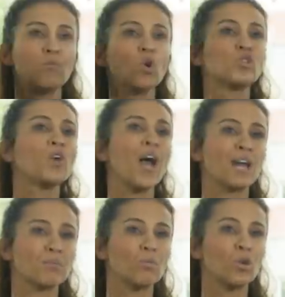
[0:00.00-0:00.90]

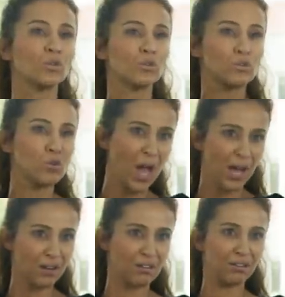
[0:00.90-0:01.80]
Montuer,
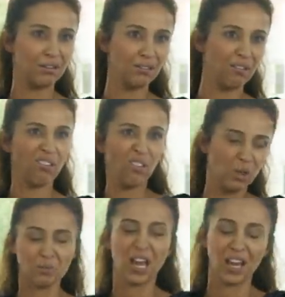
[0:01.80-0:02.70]
Montuer
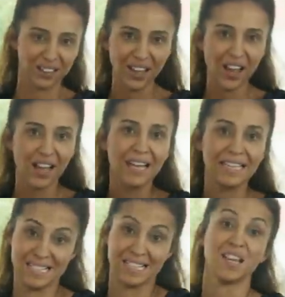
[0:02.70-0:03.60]
öyle bir yerde
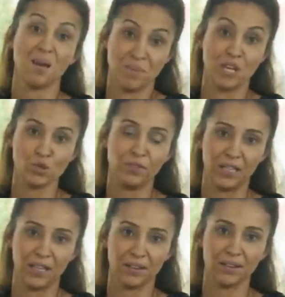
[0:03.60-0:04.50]
liseden mezun
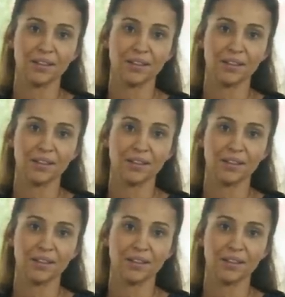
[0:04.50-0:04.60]
falan.